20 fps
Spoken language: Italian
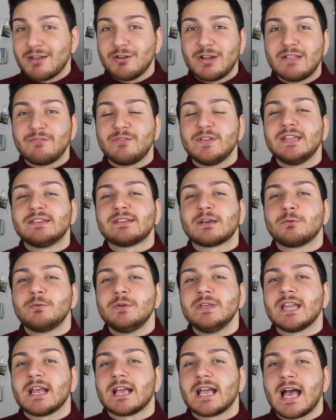non è finita
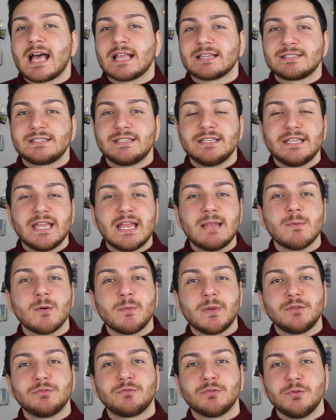qui ragazzi, nel
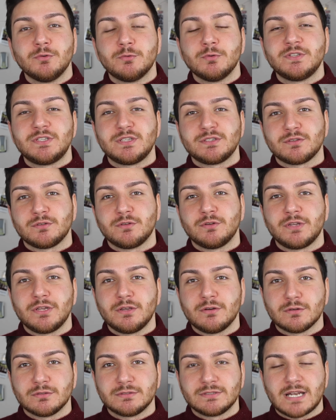momento in cui si sono
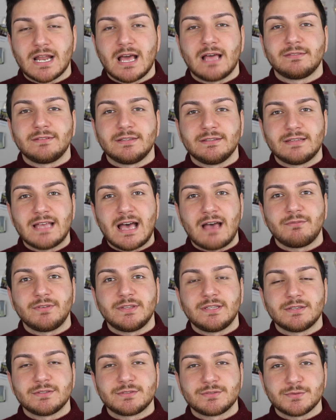rincontrati
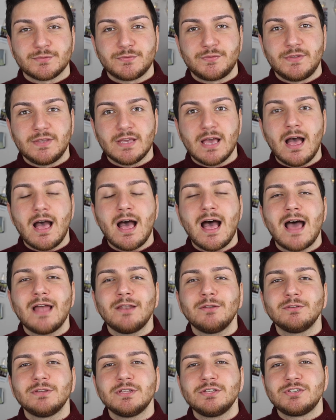Davide e Sofia
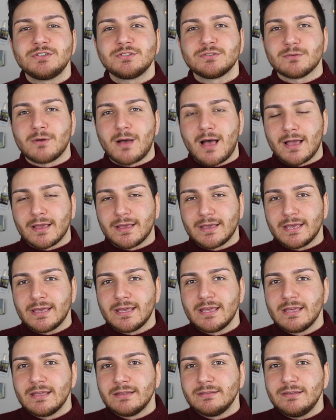hanno deciso
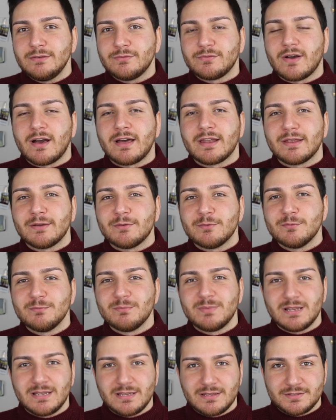anche di fare un
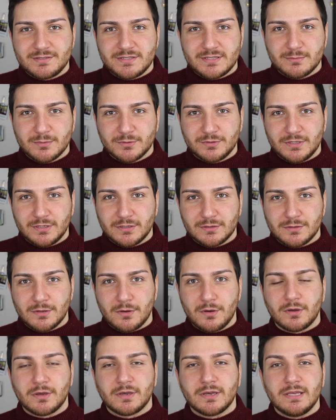bellissimo
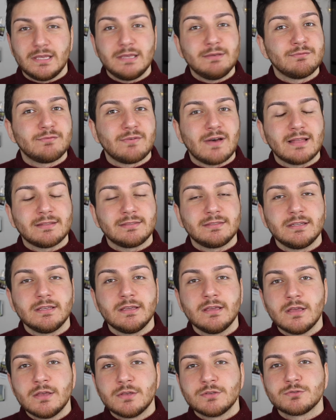TikTok.
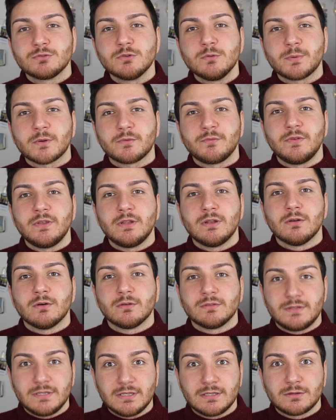Infatti sul
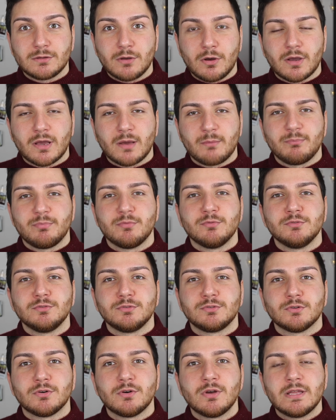profilo TikTok
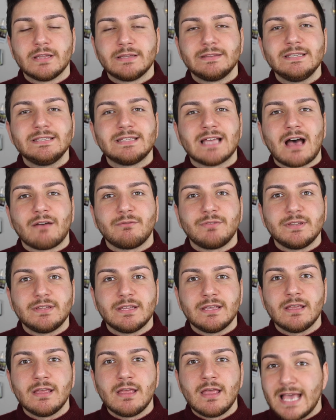appunto di
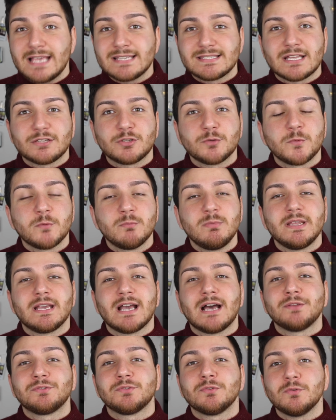Davide è stato
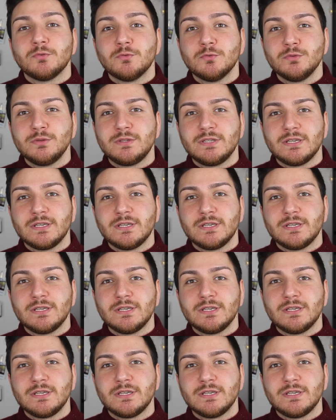pubblicato un